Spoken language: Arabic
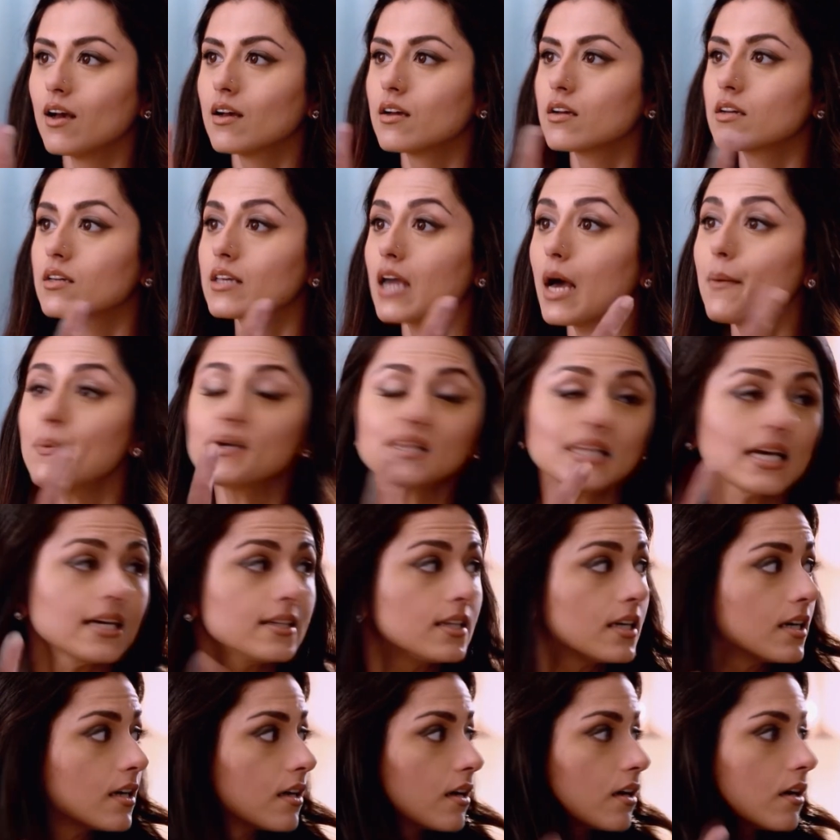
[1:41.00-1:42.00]
بدي شو احكي
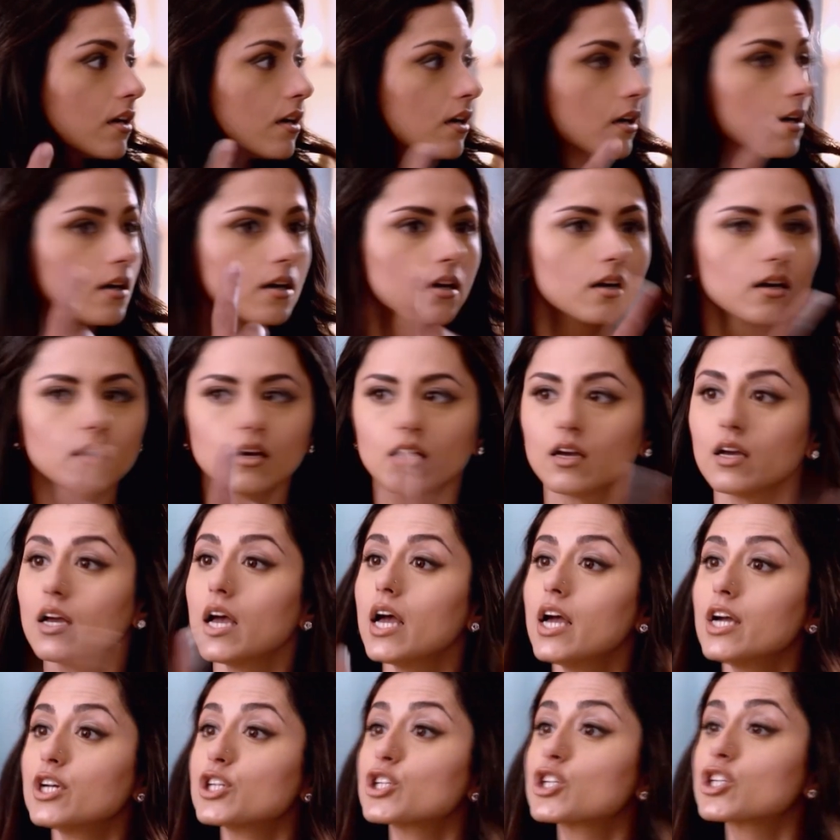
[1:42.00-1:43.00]
كل شيء سمعته لكل
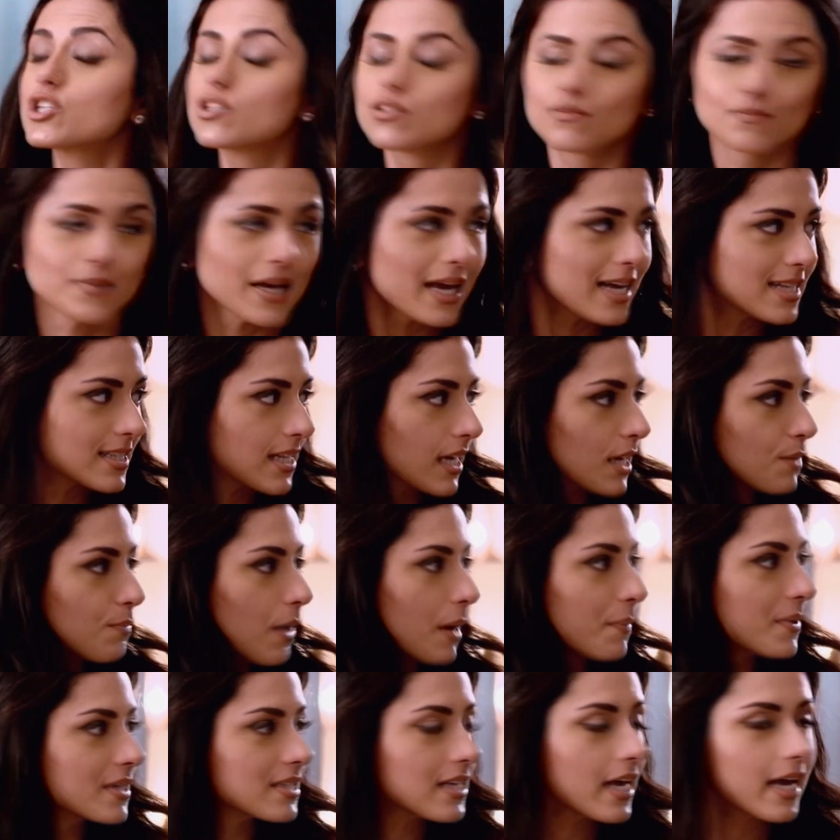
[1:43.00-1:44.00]
العيلة استنى
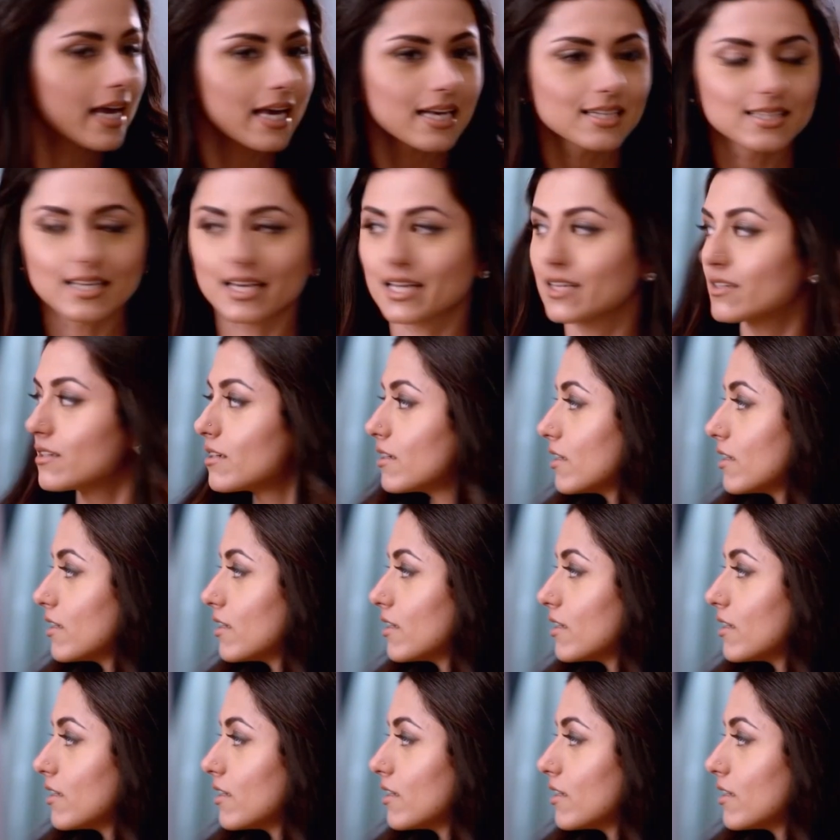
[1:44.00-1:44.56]
عمي شوي استنى